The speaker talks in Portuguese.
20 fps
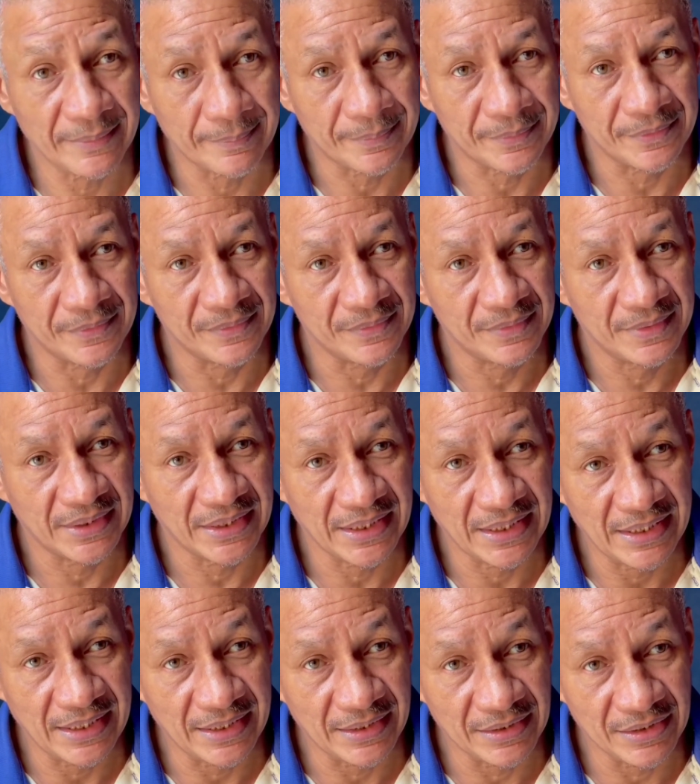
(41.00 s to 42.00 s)
e vem
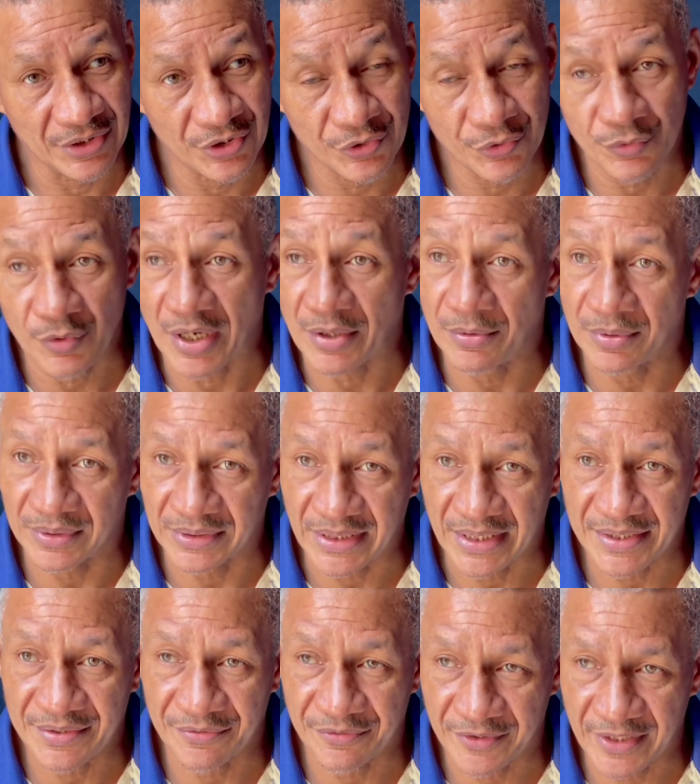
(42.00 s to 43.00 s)
trazendo
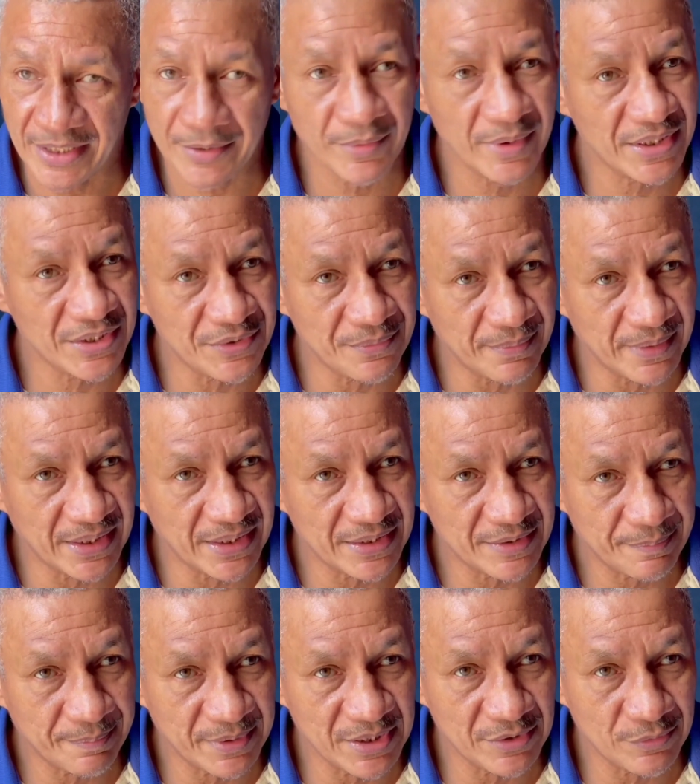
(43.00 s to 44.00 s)
prejuízos para
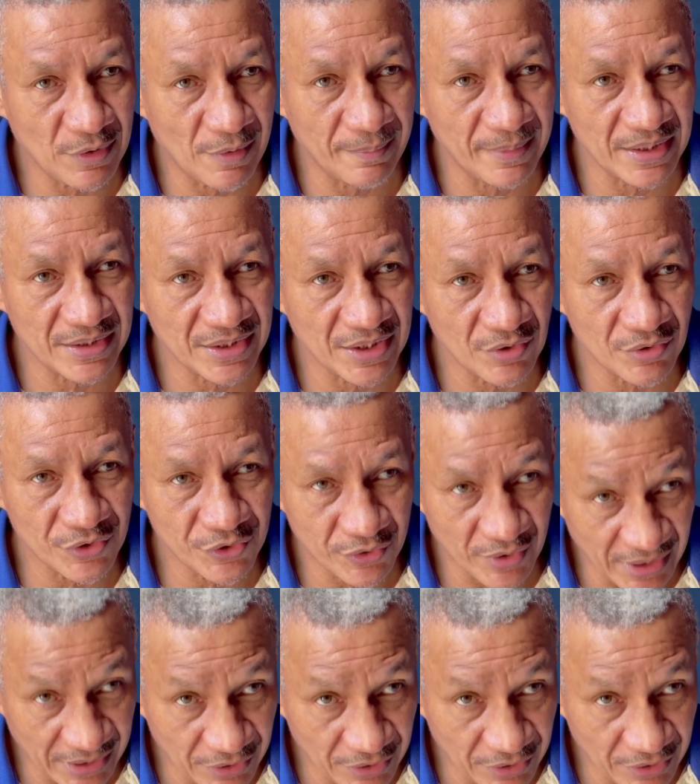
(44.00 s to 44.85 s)
muitos timonenses.